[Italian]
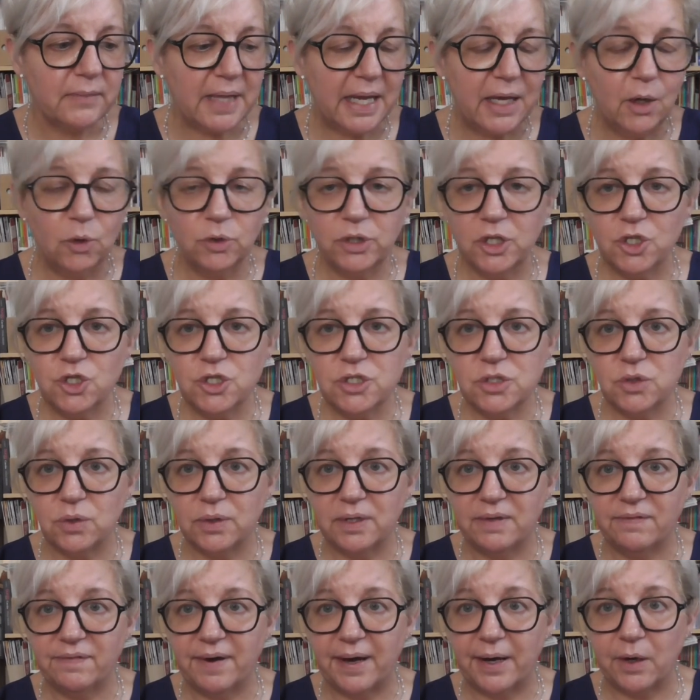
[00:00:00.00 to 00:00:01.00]
e ho deciso
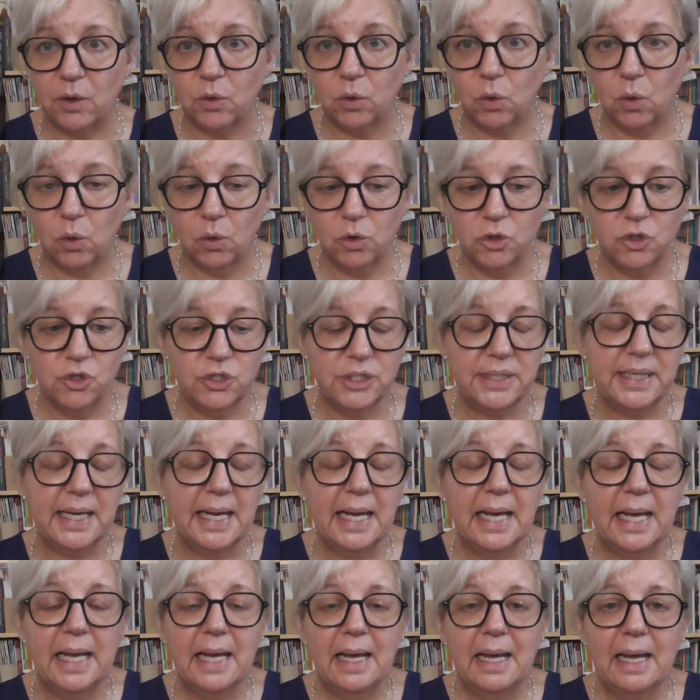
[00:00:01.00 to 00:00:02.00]
di farlo oggi
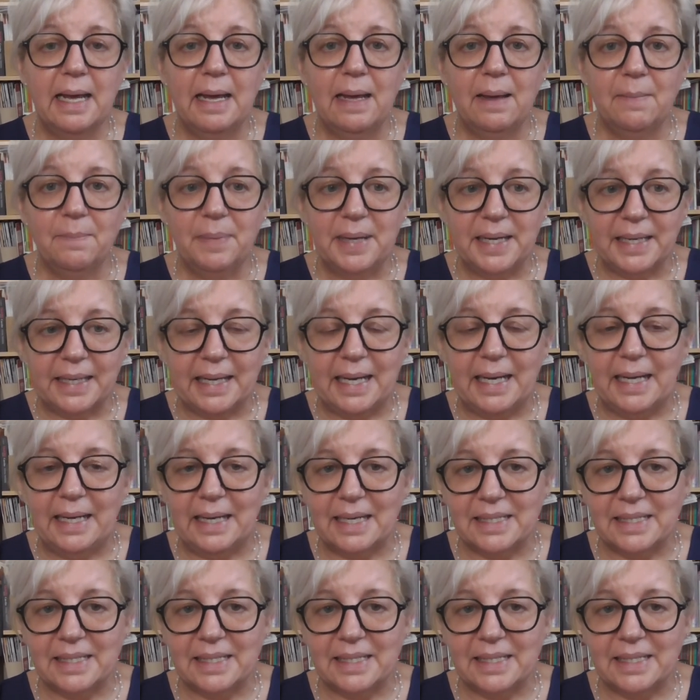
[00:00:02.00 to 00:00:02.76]
perché